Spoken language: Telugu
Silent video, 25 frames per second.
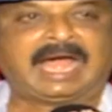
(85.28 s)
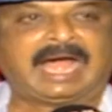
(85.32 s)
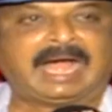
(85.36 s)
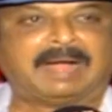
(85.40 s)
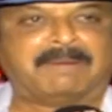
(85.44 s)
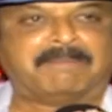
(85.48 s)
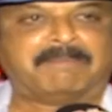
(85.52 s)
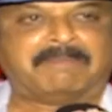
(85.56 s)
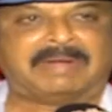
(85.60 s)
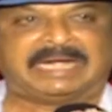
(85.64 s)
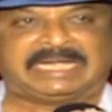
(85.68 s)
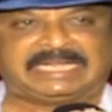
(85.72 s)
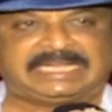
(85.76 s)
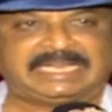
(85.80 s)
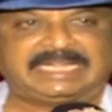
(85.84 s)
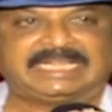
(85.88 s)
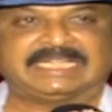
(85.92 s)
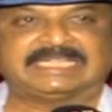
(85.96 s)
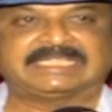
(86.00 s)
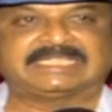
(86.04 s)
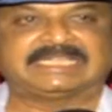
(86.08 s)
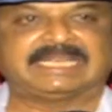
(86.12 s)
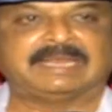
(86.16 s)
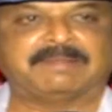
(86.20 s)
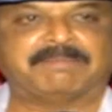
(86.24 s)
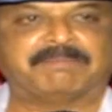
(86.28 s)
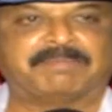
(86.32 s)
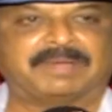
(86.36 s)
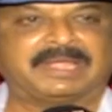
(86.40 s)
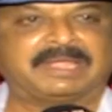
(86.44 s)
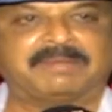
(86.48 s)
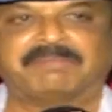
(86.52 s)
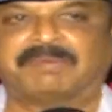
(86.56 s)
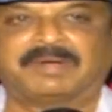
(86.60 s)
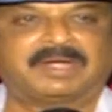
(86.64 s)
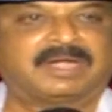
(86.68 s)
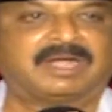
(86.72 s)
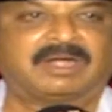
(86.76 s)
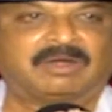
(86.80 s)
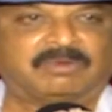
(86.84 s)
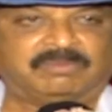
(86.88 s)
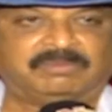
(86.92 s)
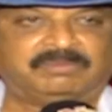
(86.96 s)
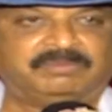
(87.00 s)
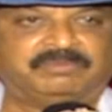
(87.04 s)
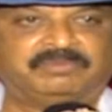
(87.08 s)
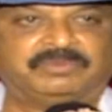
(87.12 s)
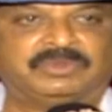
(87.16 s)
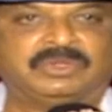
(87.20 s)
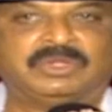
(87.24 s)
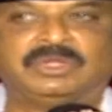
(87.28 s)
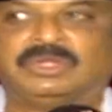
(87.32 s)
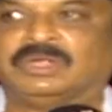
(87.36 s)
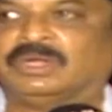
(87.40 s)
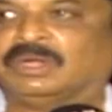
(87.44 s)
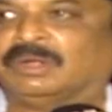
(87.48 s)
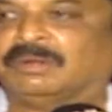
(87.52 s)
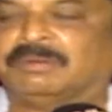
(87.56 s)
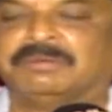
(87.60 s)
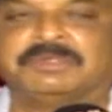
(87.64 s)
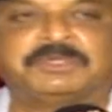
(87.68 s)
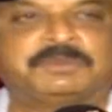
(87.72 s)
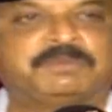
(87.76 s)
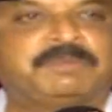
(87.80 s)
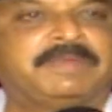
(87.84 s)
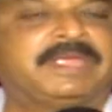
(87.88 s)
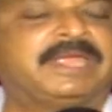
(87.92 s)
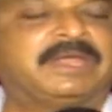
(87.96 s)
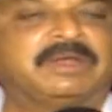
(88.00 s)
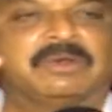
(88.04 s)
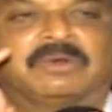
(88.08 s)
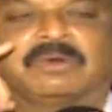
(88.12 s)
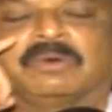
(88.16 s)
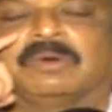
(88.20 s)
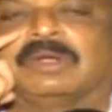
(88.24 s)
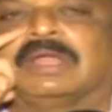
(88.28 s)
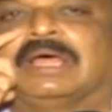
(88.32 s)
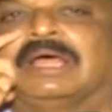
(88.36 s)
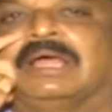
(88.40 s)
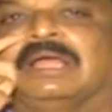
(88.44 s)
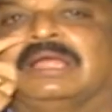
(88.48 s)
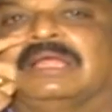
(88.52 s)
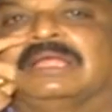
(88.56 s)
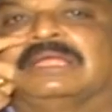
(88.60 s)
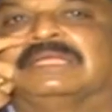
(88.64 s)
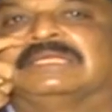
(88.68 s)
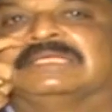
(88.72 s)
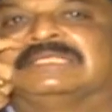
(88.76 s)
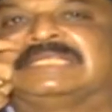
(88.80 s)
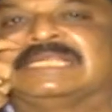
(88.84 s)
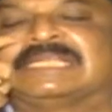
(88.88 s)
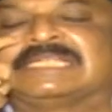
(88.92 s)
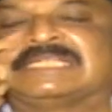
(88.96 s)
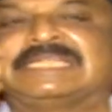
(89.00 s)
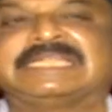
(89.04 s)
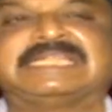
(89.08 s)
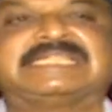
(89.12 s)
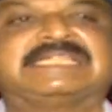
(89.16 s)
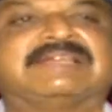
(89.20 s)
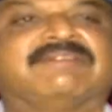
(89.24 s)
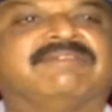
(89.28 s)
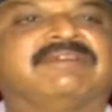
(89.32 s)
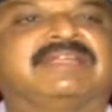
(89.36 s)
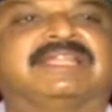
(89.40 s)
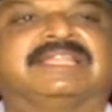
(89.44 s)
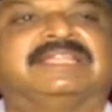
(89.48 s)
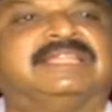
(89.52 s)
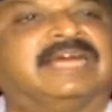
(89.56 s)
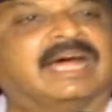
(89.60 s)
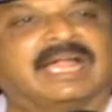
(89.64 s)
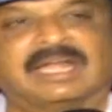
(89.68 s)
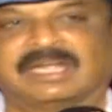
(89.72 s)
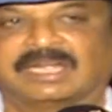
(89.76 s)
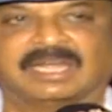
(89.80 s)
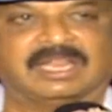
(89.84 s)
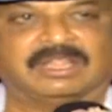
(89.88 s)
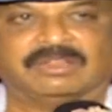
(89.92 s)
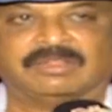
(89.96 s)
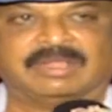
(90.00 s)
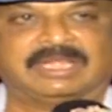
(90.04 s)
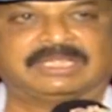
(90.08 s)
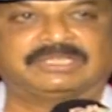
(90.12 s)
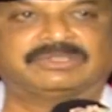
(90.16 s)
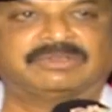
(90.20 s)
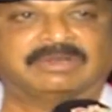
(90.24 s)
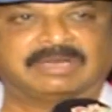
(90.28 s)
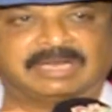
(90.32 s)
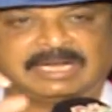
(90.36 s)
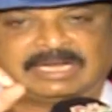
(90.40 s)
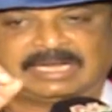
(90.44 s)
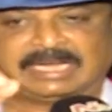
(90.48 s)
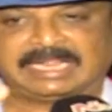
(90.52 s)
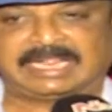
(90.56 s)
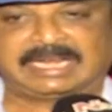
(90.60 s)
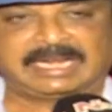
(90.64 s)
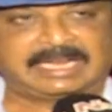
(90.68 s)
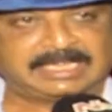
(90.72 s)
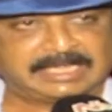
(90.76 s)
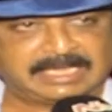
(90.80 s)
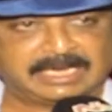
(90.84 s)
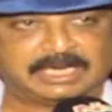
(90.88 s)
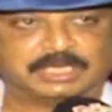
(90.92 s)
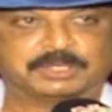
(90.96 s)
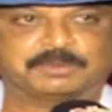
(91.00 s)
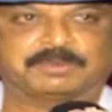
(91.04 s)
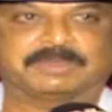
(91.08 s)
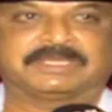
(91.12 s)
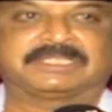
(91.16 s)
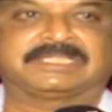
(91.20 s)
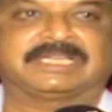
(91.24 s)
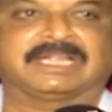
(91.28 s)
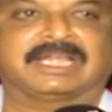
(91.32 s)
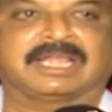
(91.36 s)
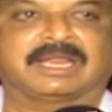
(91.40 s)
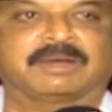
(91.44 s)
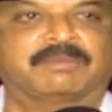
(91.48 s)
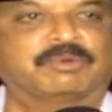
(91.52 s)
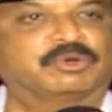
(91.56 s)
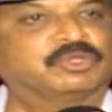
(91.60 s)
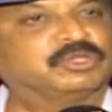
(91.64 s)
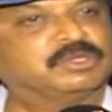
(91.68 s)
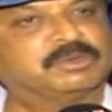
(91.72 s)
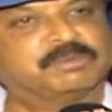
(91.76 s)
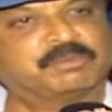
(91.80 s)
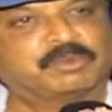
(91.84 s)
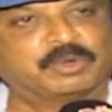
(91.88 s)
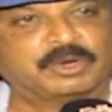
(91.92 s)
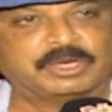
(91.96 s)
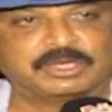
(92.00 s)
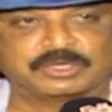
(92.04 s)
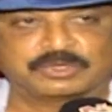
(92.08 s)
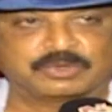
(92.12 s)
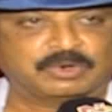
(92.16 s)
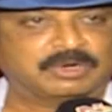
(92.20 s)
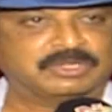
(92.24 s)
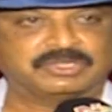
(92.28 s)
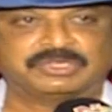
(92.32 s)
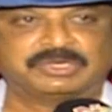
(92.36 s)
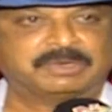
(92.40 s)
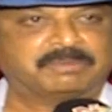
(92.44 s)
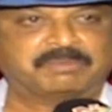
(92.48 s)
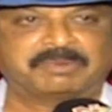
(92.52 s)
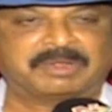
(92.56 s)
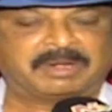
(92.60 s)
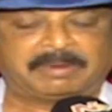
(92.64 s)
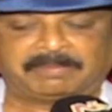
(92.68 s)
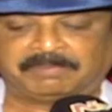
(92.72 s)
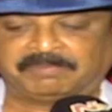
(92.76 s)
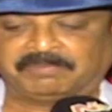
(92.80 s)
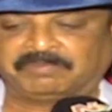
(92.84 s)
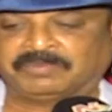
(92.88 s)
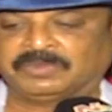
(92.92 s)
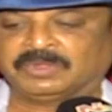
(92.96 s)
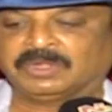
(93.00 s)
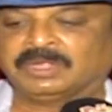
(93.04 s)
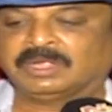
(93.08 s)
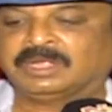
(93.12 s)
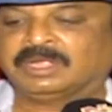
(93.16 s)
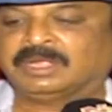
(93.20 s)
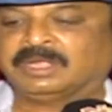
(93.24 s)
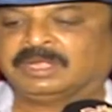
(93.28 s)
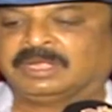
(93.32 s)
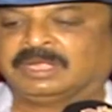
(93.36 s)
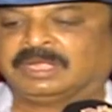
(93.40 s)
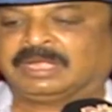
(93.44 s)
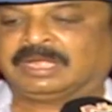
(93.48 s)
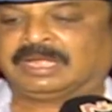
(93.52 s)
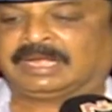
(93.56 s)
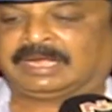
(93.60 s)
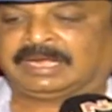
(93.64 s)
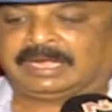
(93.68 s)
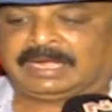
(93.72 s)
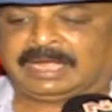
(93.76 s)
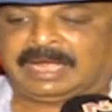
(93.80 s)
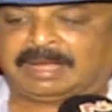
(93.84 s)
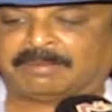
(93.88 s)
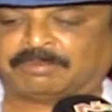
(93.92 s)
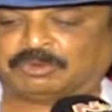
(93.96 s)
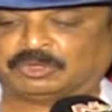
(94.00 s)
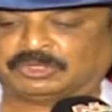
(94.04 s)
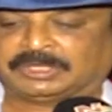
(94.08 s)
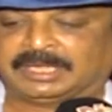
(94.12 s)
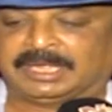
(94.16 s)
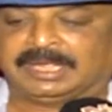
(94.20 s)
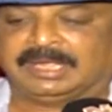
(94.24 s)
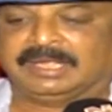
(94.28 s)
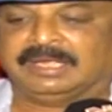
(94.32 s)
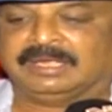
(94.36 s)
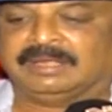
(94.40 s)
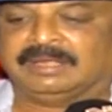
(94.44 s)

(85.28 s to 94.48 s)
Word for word: ఆ మట్టికి స్లిప్ అయ్యి పడ్డాడు స్పీడ్ కూడా సిక్స్టీ సెవెంటీ దాటలేదు యాక్చువల్గా క్లియర్గా దాన్ని స్పష్టంగా కనపడుతుంది పోలీసు కూడా చెప్పారు కాకపోతే